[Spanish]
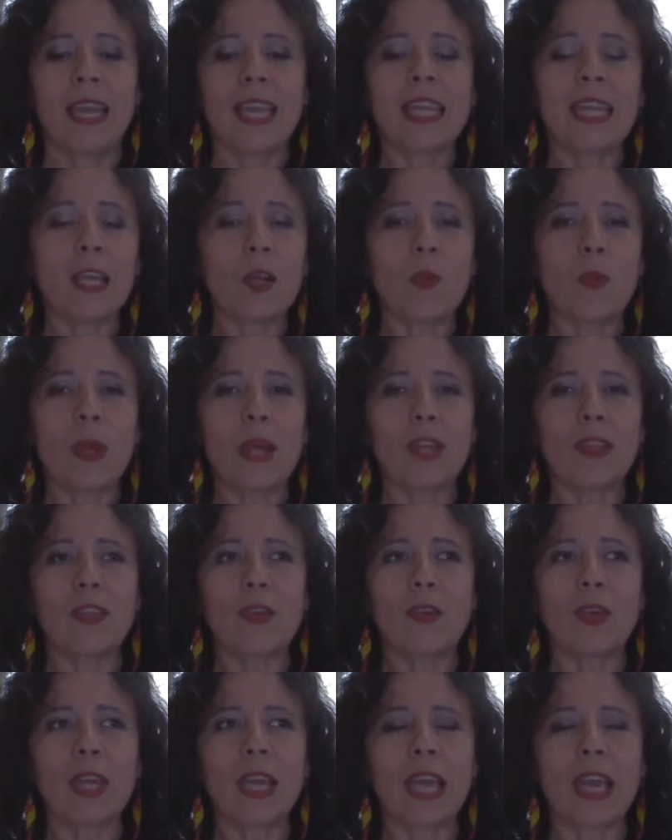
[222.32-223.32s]
Y
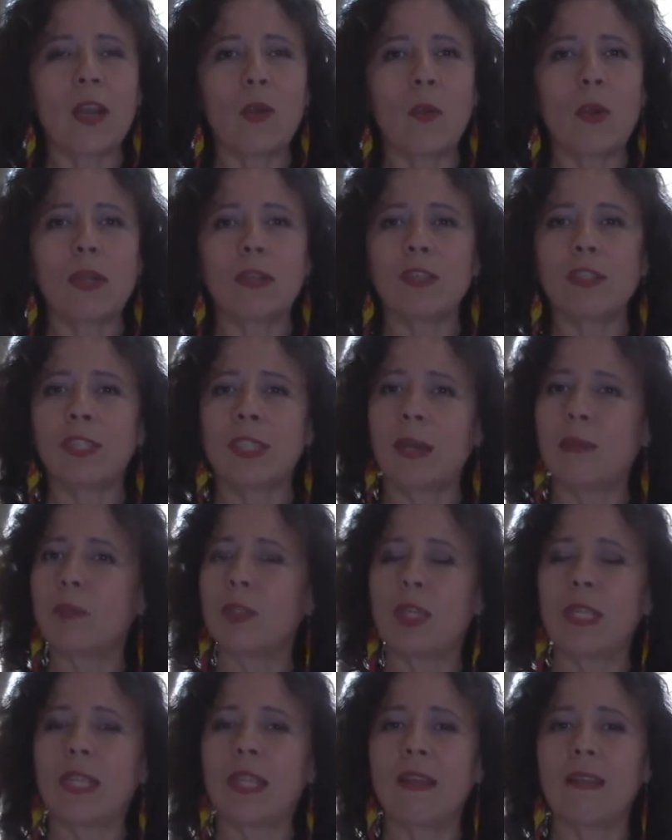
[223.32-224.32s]
recuerdo que cuando
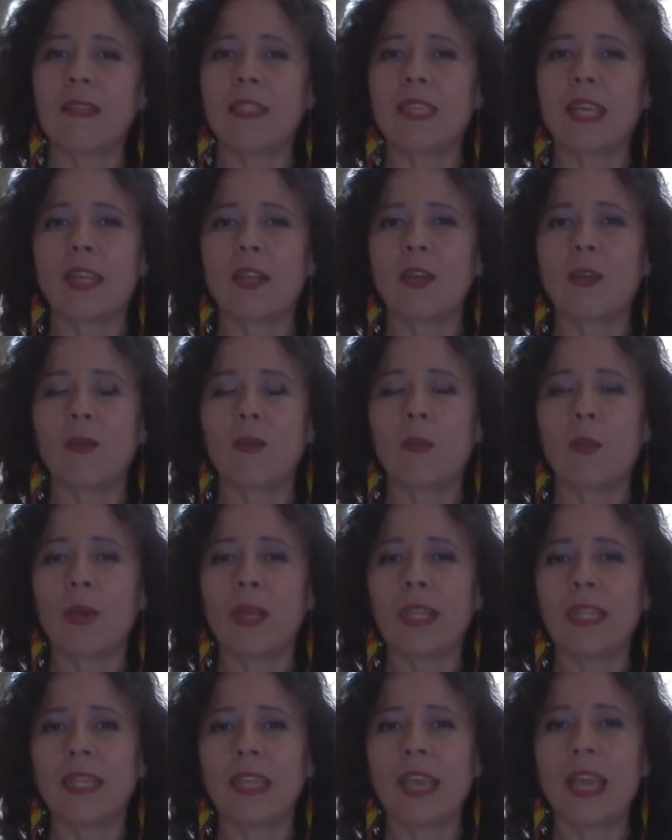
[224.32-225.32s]
estamos atravesando el
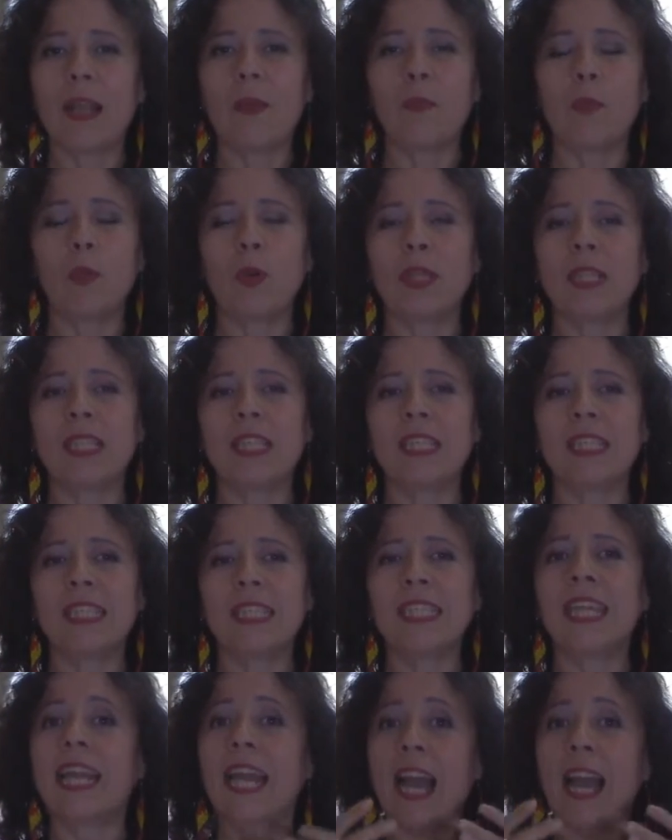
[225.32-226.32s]
puente, el puente
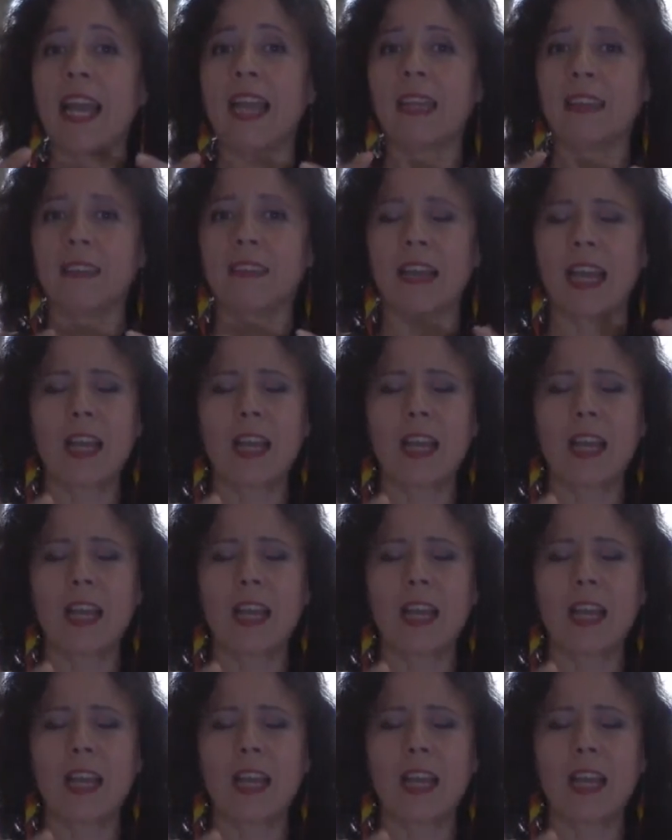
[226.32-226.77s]
se cae.